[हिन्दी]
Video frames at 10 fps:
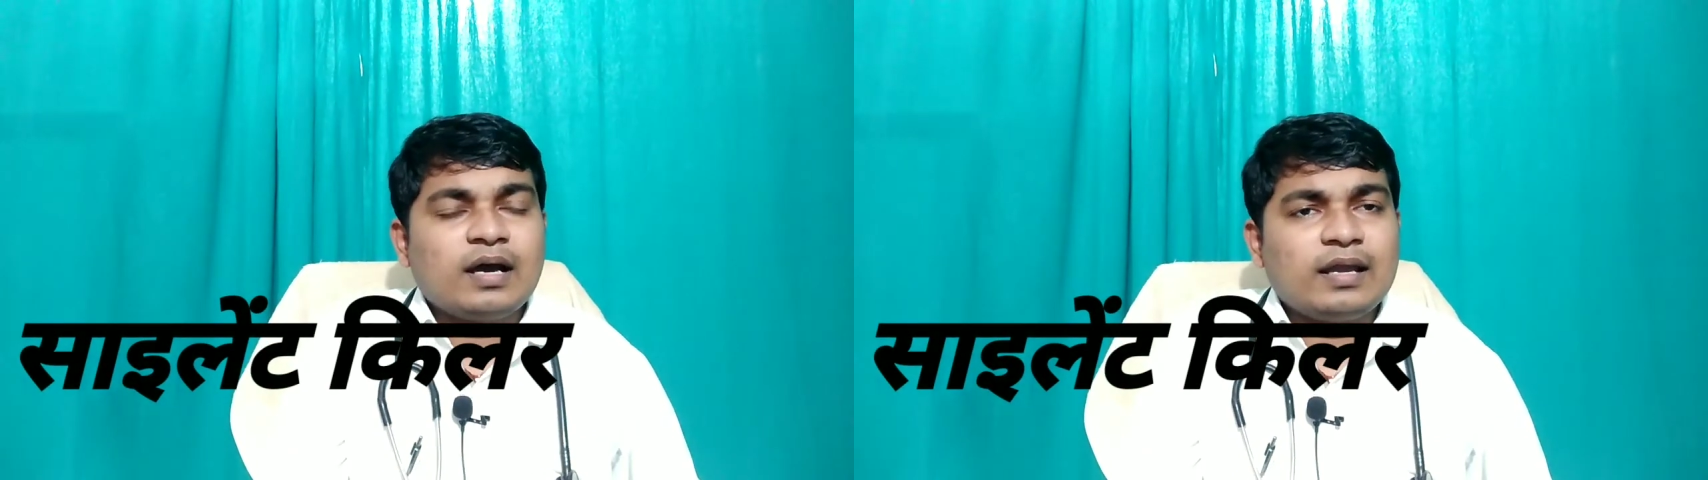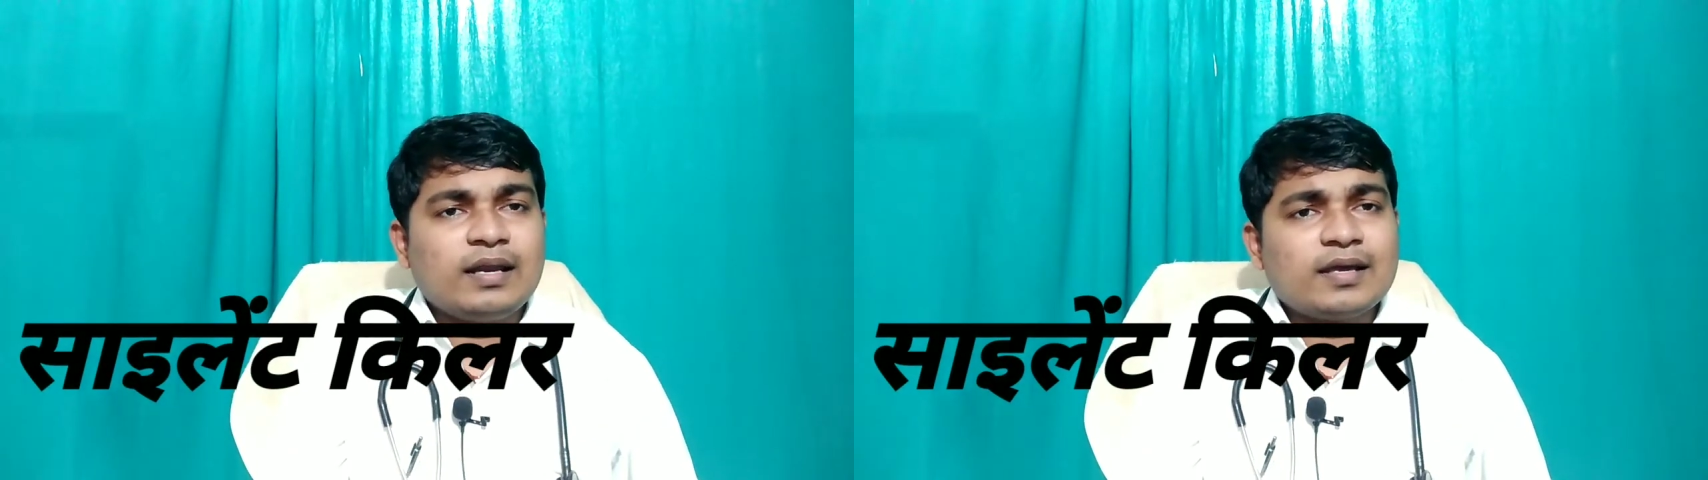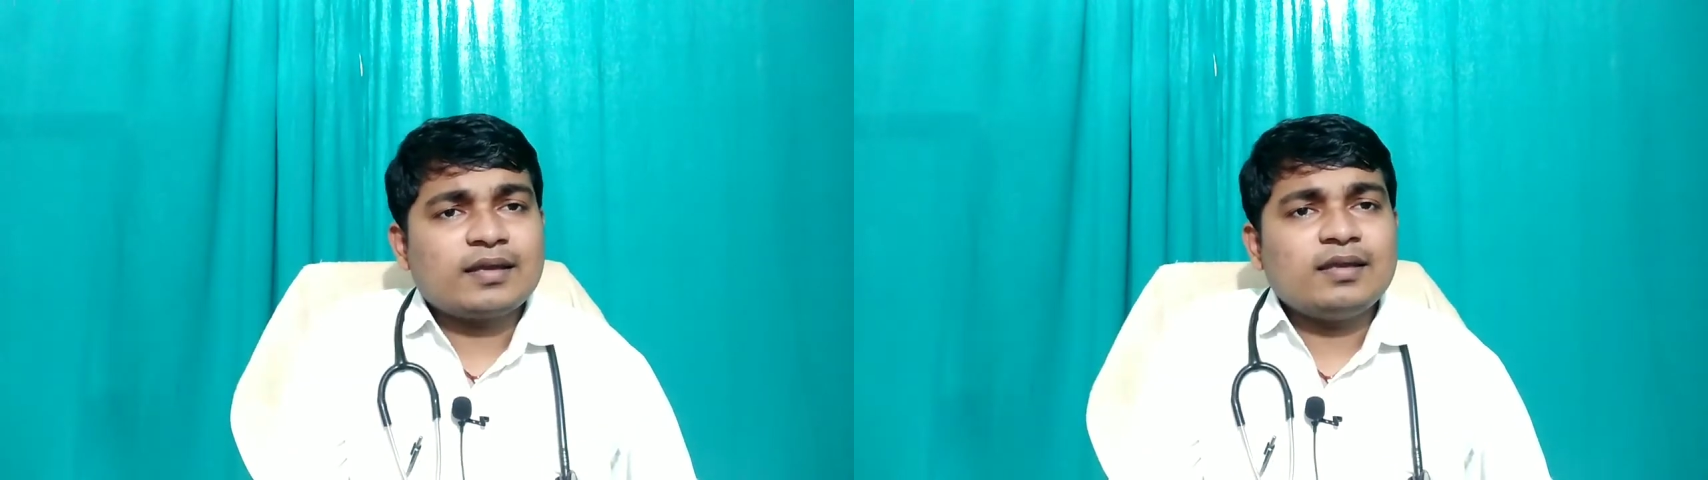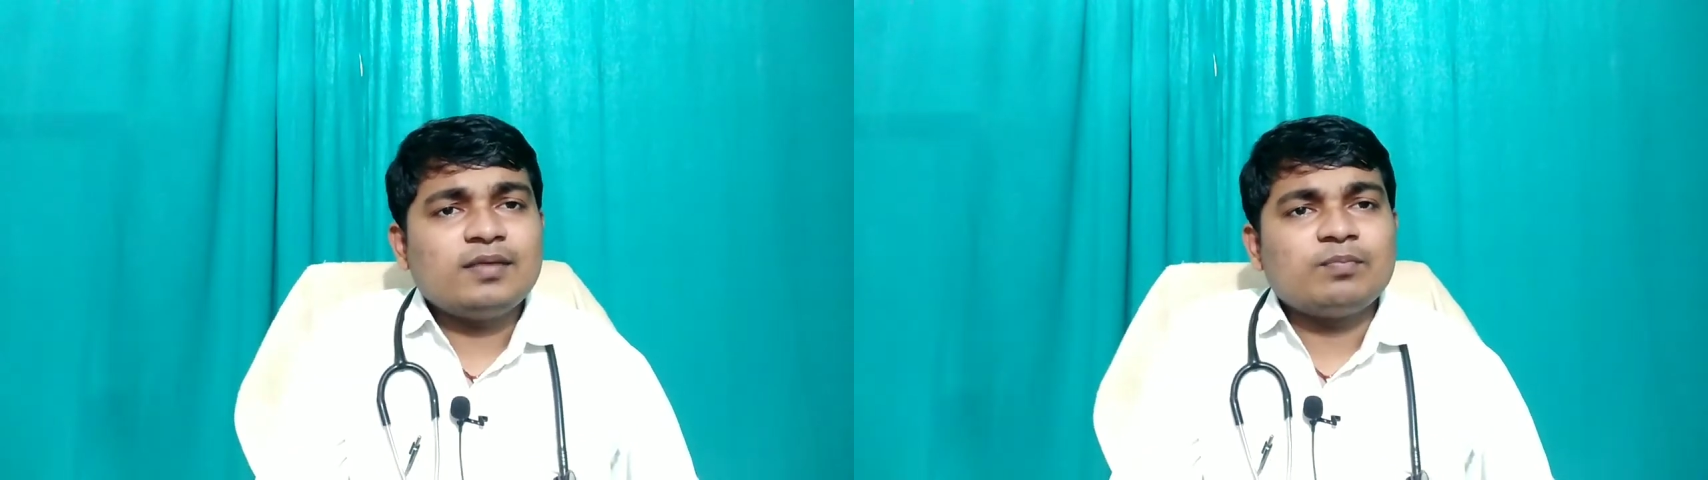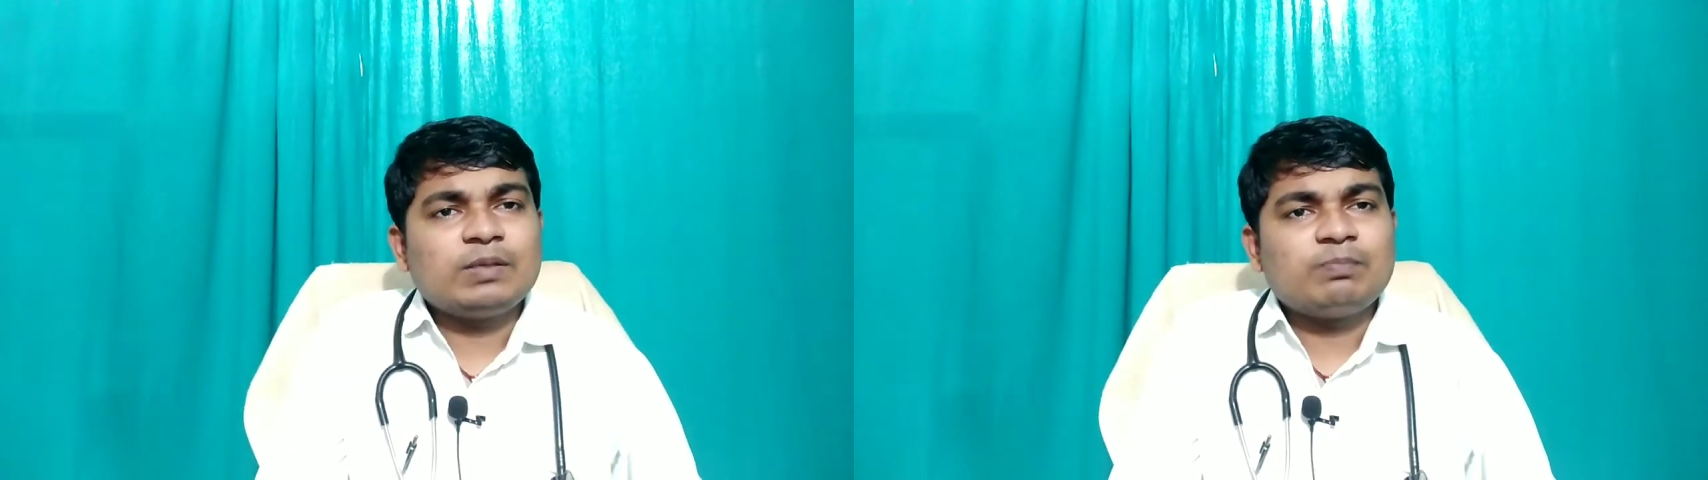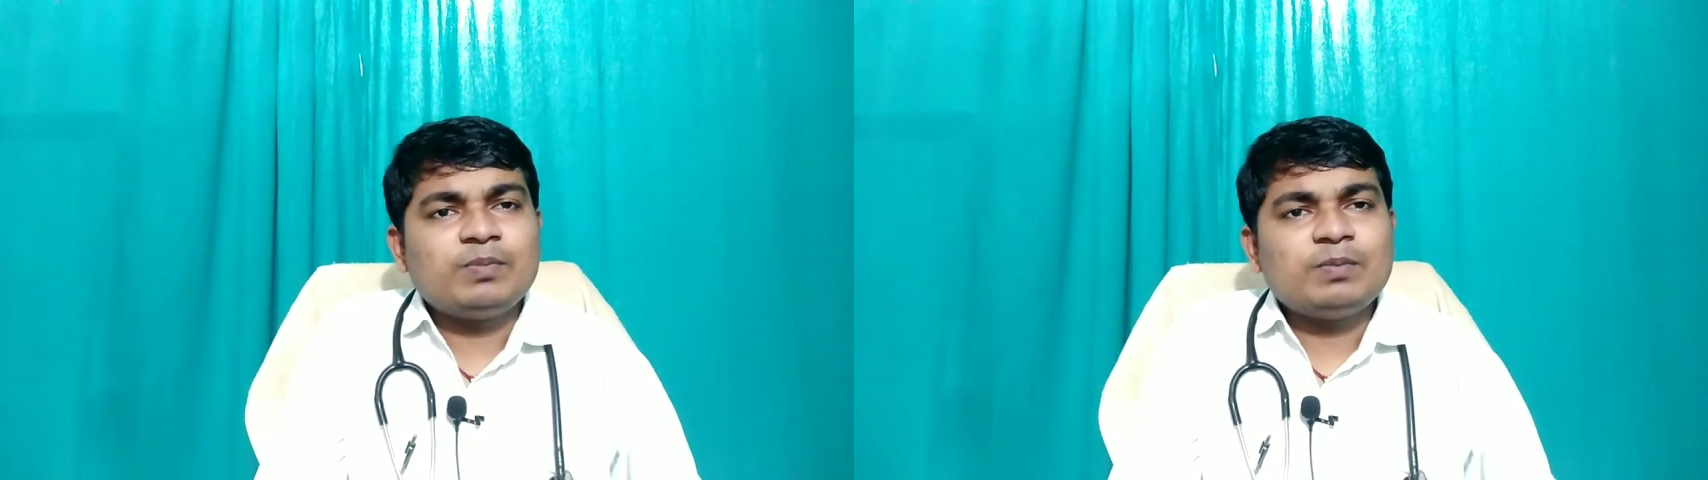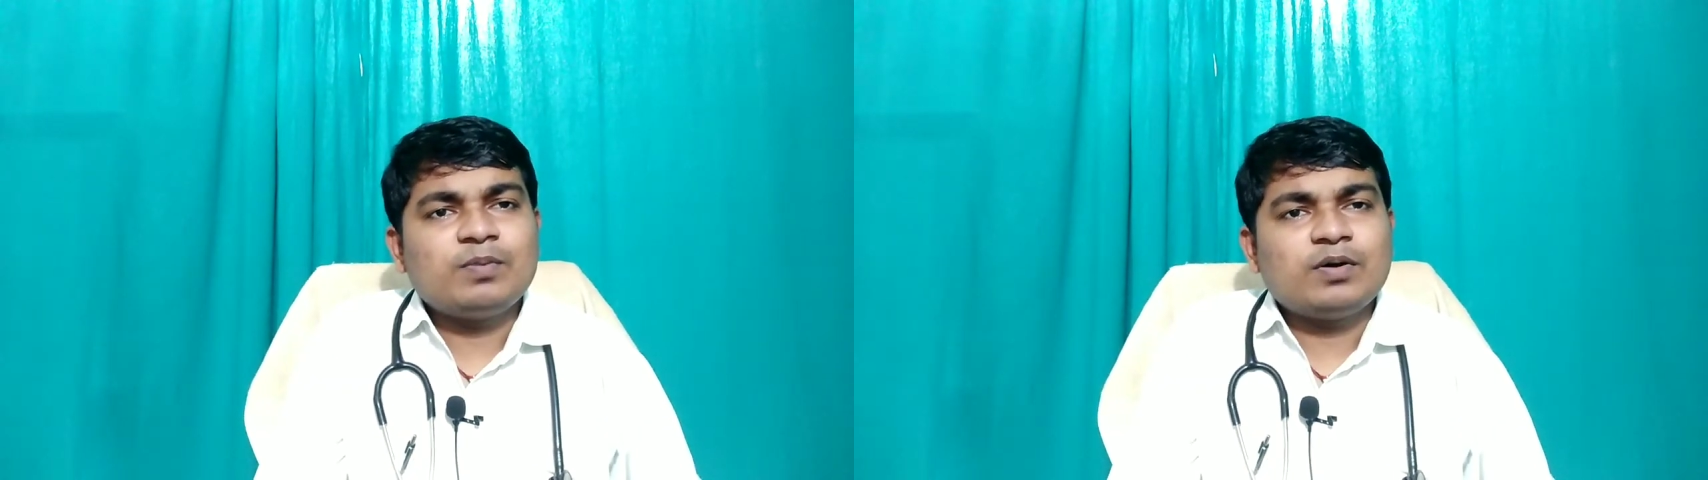हालांकि बीपी